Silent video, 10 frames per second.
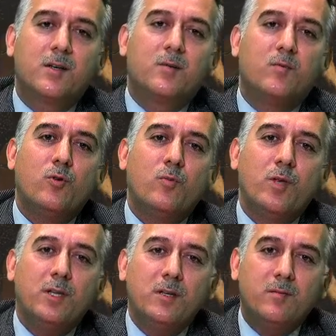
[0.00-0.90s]

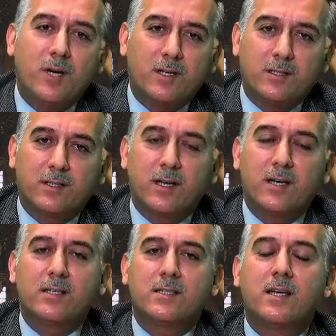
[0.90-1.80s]
müminin
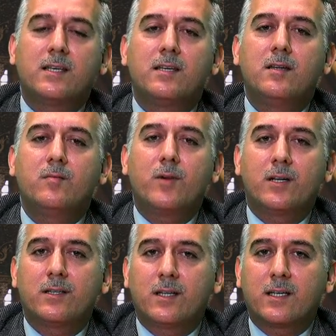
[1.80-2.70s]
malında, zenginin
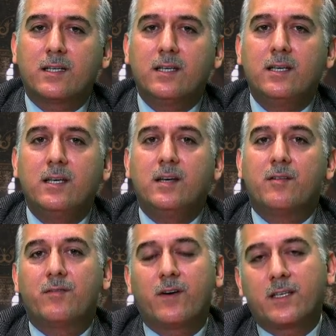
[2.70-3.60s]
malındaki
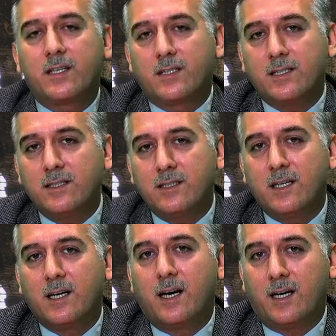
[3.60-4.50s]
fakirin
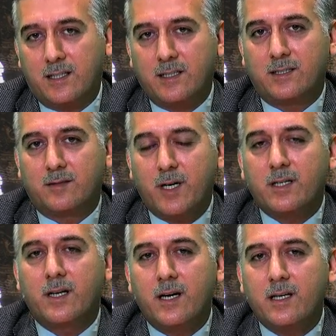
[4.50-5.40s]
hakkıdır.
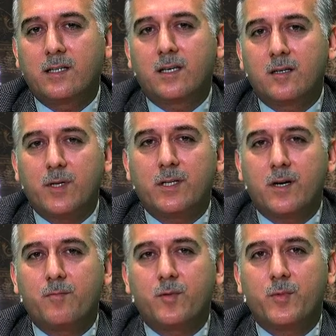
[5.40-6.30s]
Bakın ayet-i kerimede
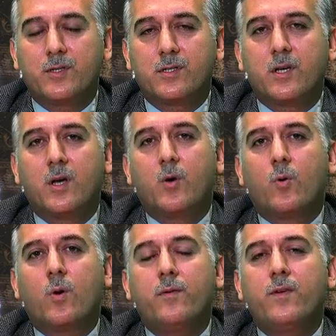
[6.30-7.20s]
Rabbimiz
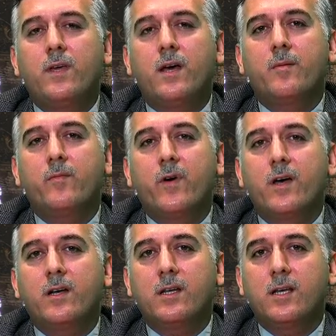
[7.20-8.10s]
وَفِي
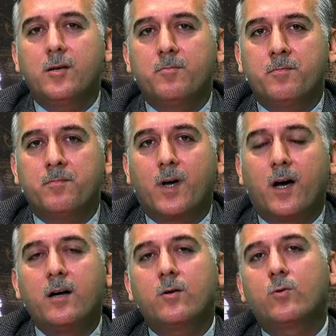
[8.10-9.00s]
اَمْوَالِهِمْ
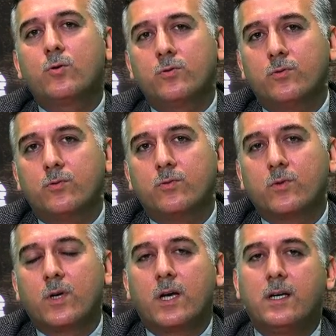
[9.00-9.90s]
حَقٌّ
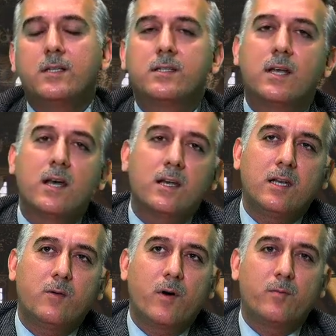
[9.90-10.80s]

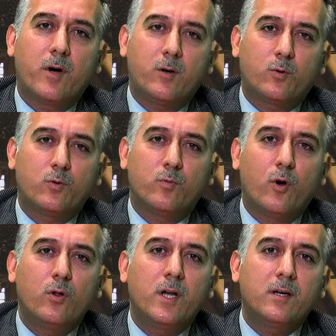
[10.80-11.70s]
لِسَّائِلِ وَالْمَحْرُومِ
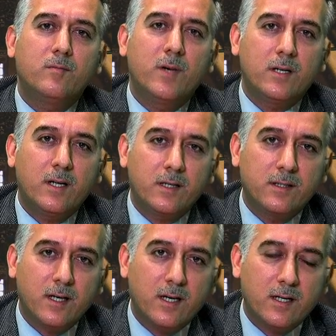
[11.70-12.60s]
Onların
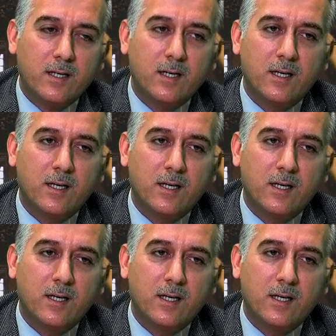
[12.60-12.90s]
mallarında